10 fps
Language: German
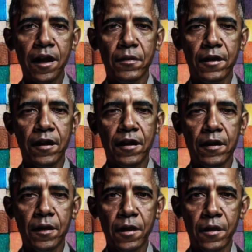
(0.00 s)
als
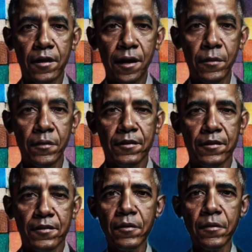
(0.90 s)
Hintergrund haben?
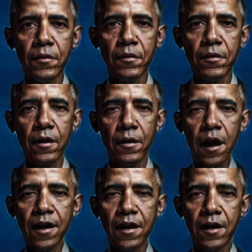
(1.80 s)
oder
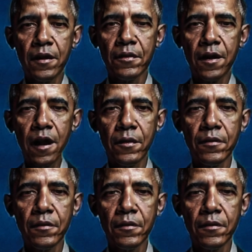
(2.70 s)
einheitliche Farben.